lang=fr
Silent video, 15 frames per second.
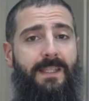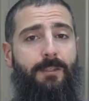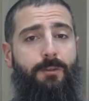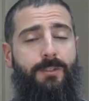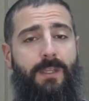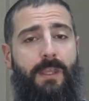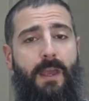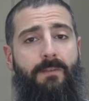
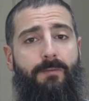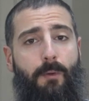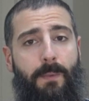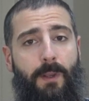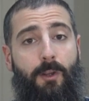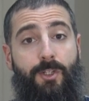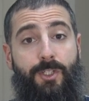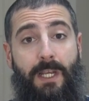industriels vont
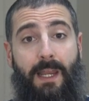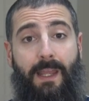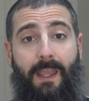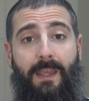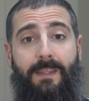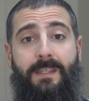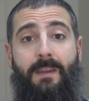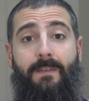mélanger la
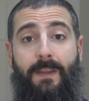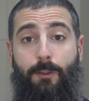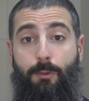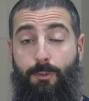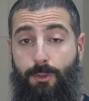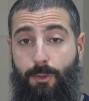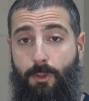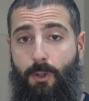créatine avec du
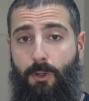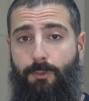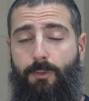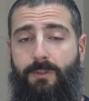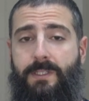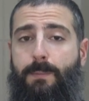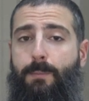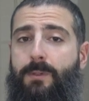sucre,
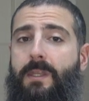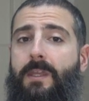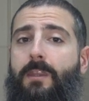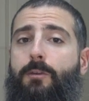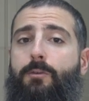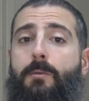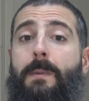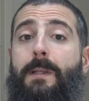donc ça peut
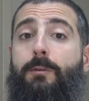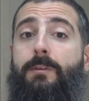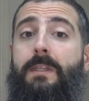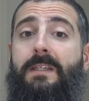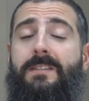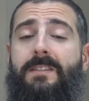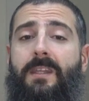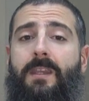être du
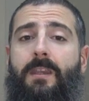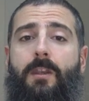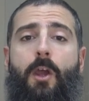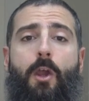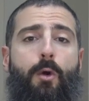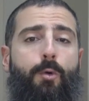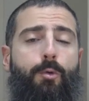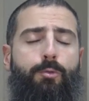maltodextrine
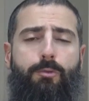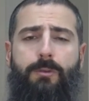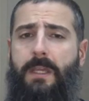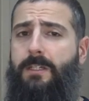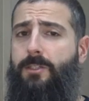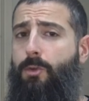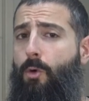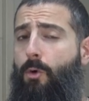ou du
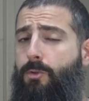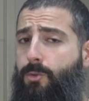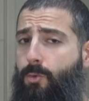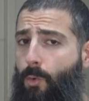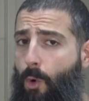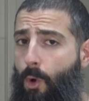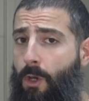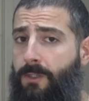dextrose
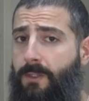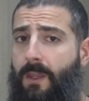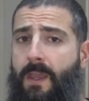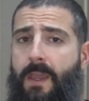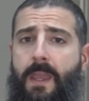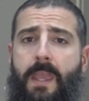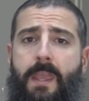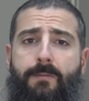ou autre.
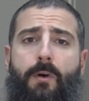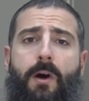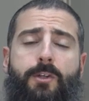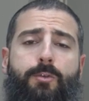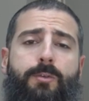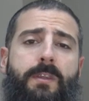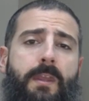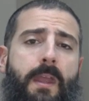Ils vont
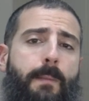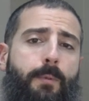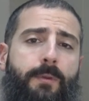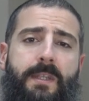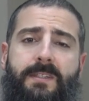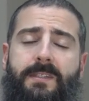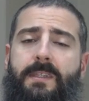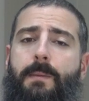rajouter un peu
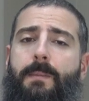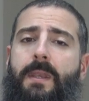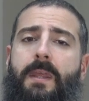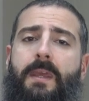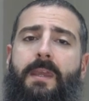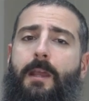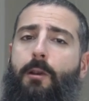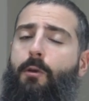d'acide
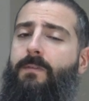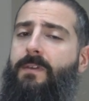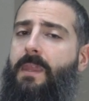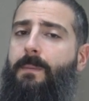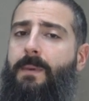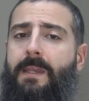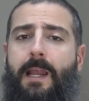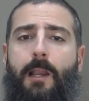aminé, quelques
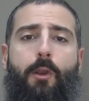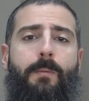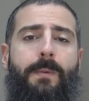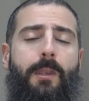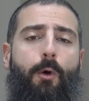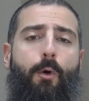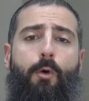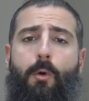vitamines, quelques
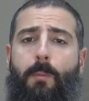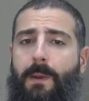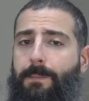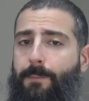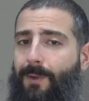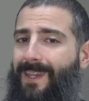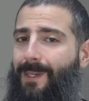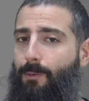minéraux
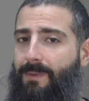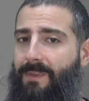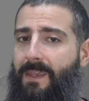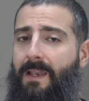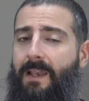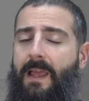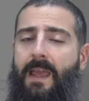complètement inutiles